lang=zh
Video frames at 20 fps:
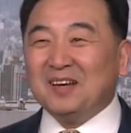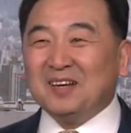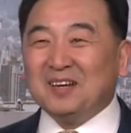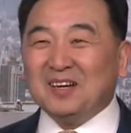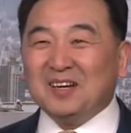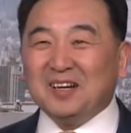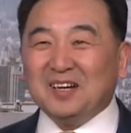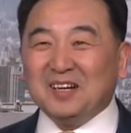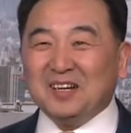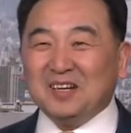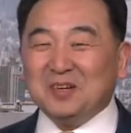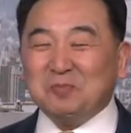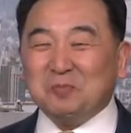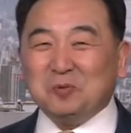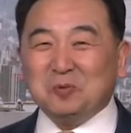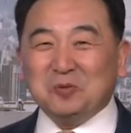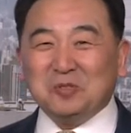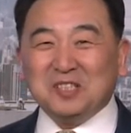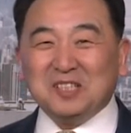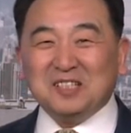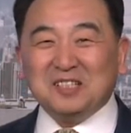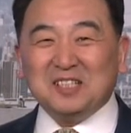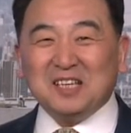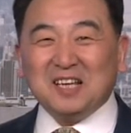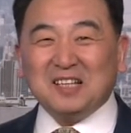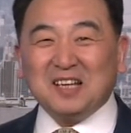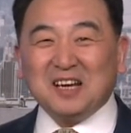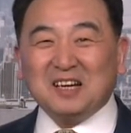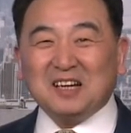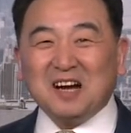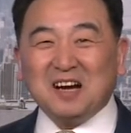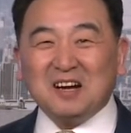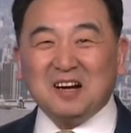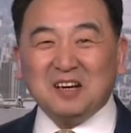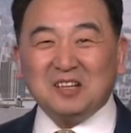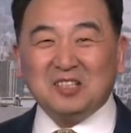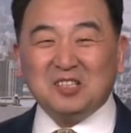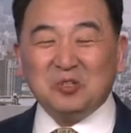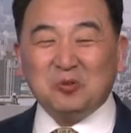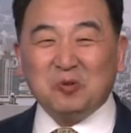呃，普京现在刚刚
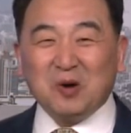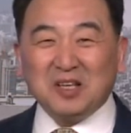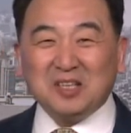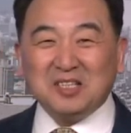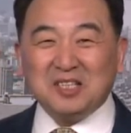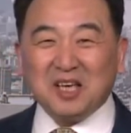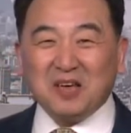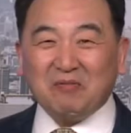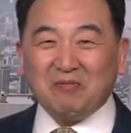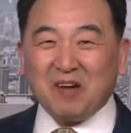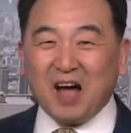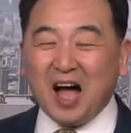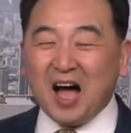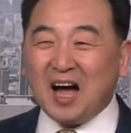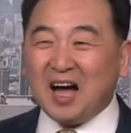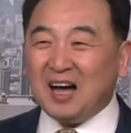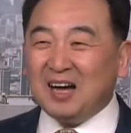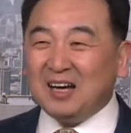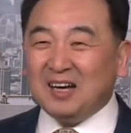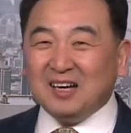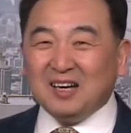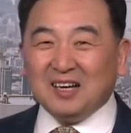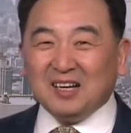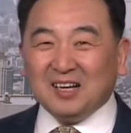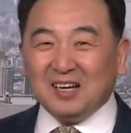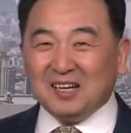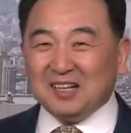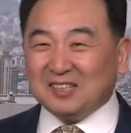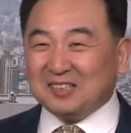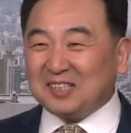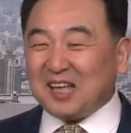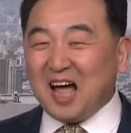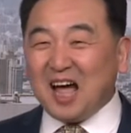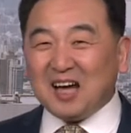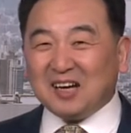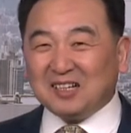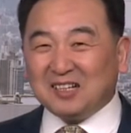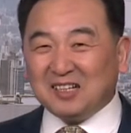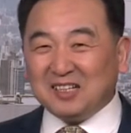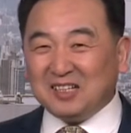修完宪法，呃，他
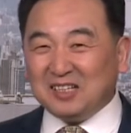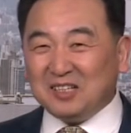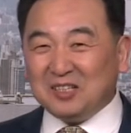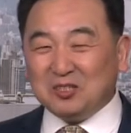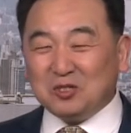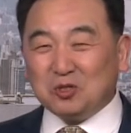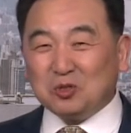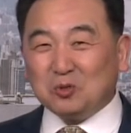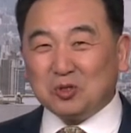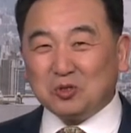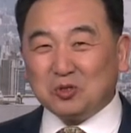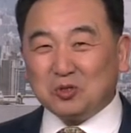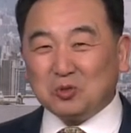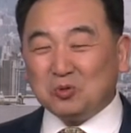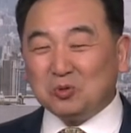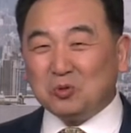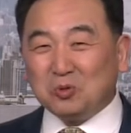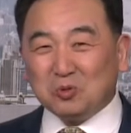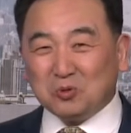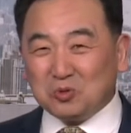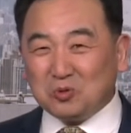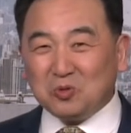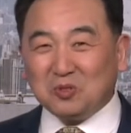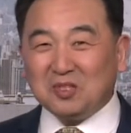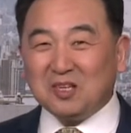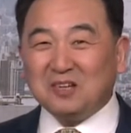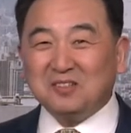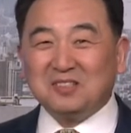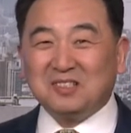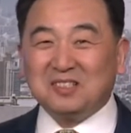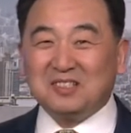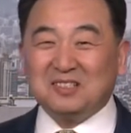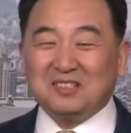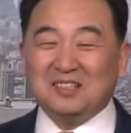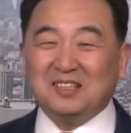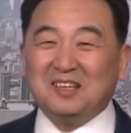可以做总统做到死。